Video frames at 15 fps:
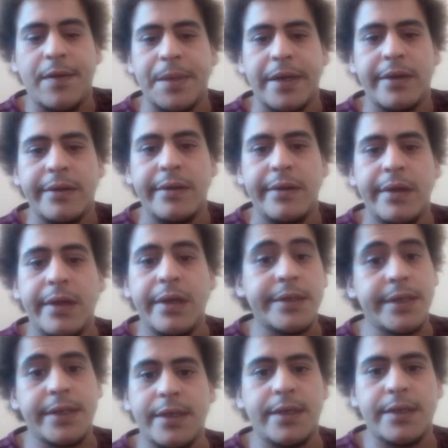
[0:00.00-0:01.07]
chacun a son
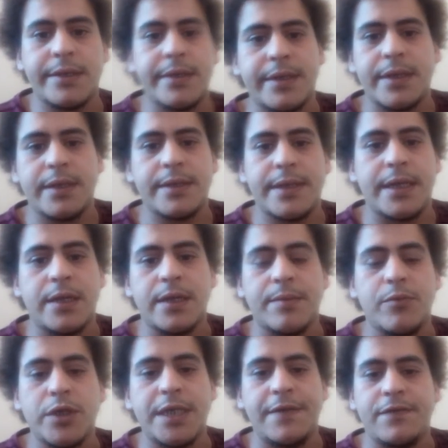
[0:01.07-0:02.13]
logement, c'est possible. Hein,
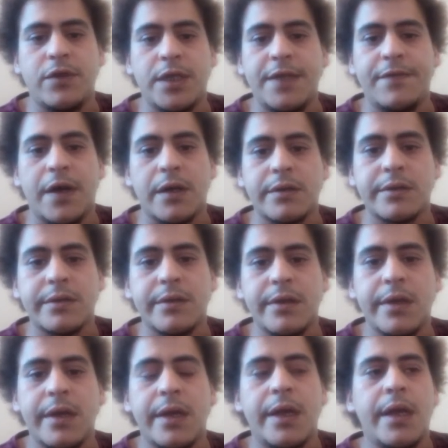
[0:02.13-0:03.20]
il y a des riches, hein, vous
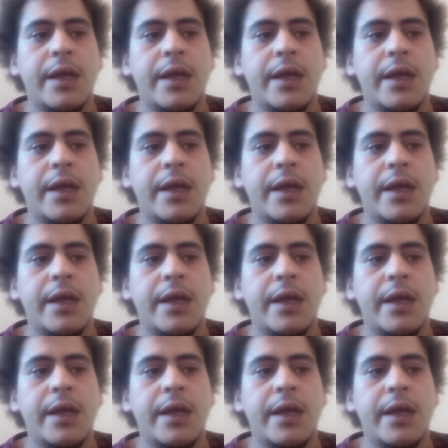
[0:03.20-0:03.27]
savez.